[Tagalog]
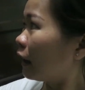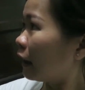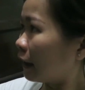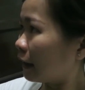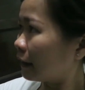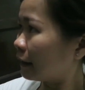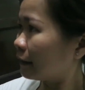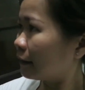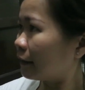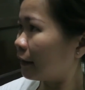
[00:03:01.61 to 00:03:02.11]

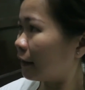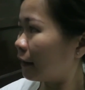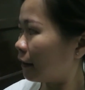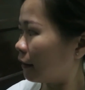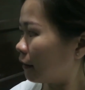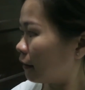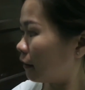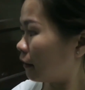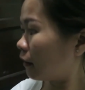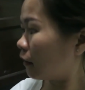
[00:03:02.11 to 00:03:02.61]
and
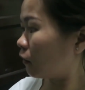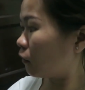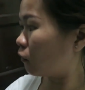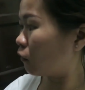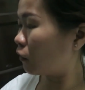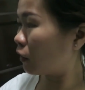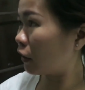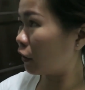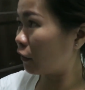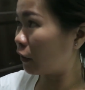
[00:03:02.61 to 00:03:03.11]
ako
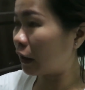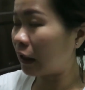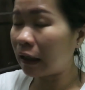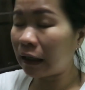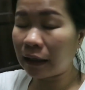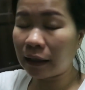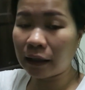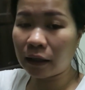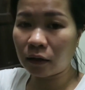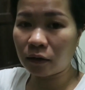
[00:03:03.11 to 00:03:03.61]
ngayon
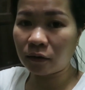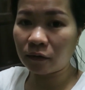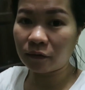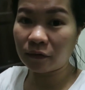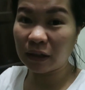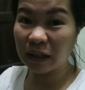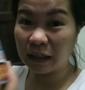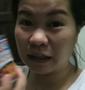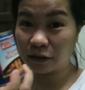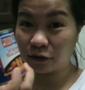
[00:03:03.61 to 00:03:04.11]
lalagay ko
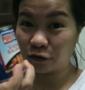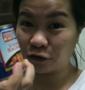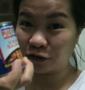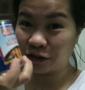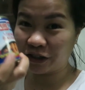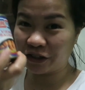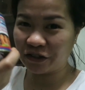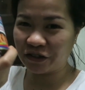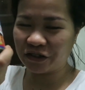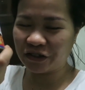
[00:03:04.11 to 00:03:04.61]
Vienna
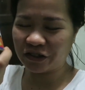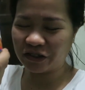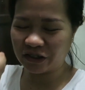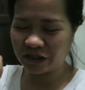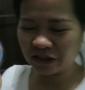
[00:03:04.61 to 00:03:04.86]
sausage